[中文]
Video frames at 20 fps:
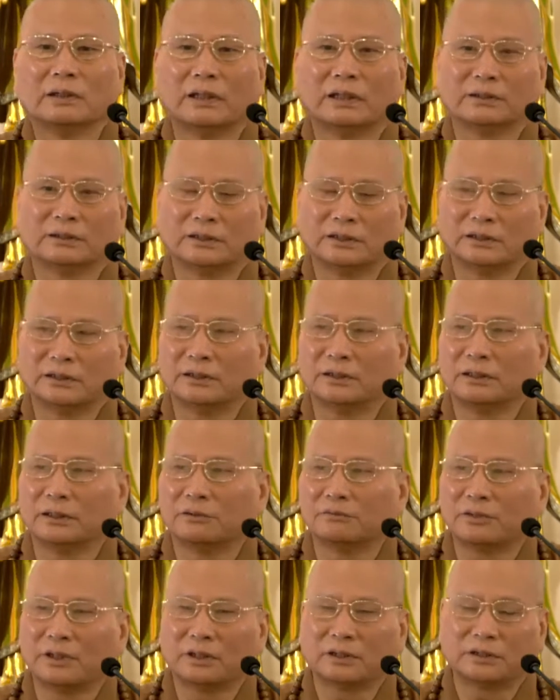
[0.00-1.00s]
啊，这是一
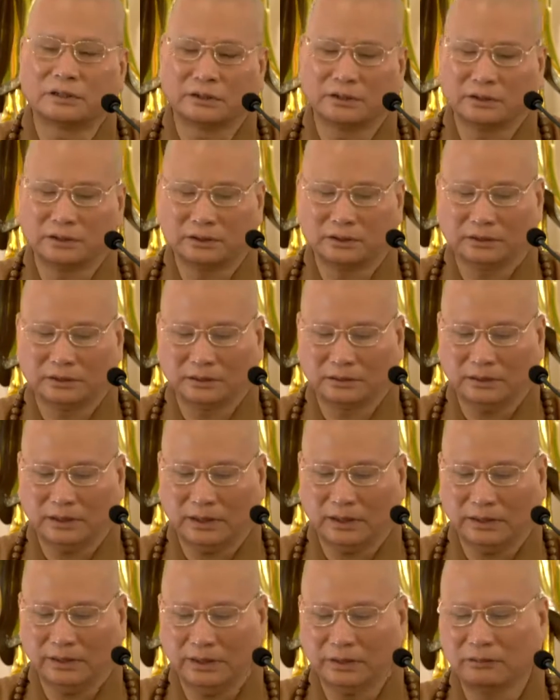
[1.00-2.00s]
个方式
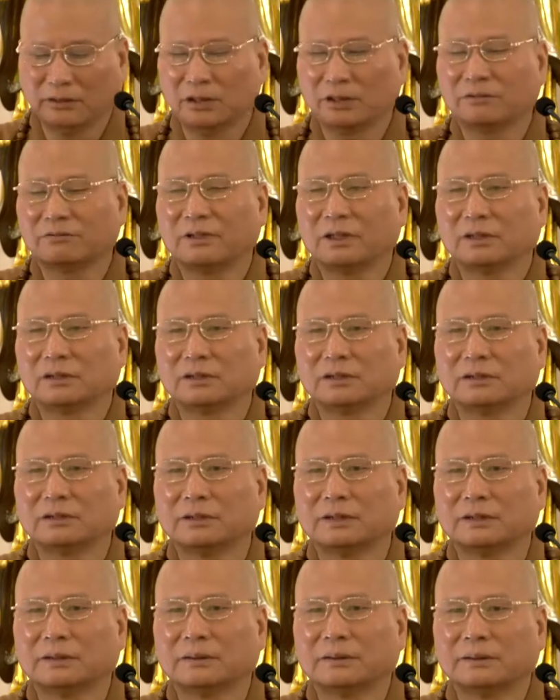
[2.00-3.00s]
啊。另外一个方式
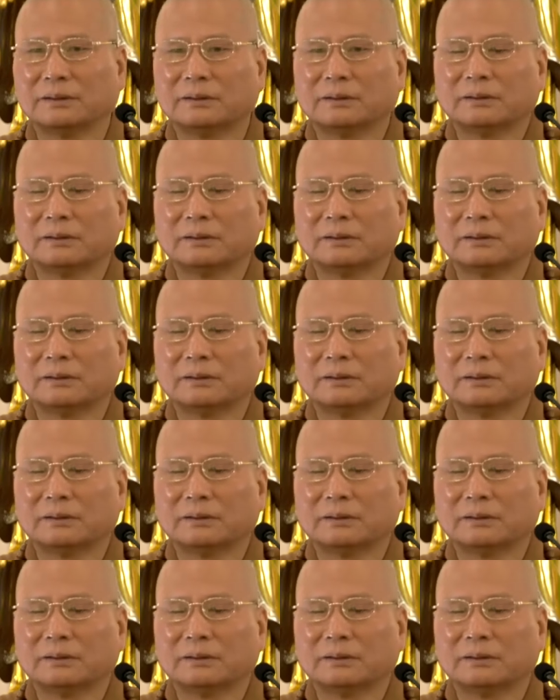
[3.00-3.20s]
呢，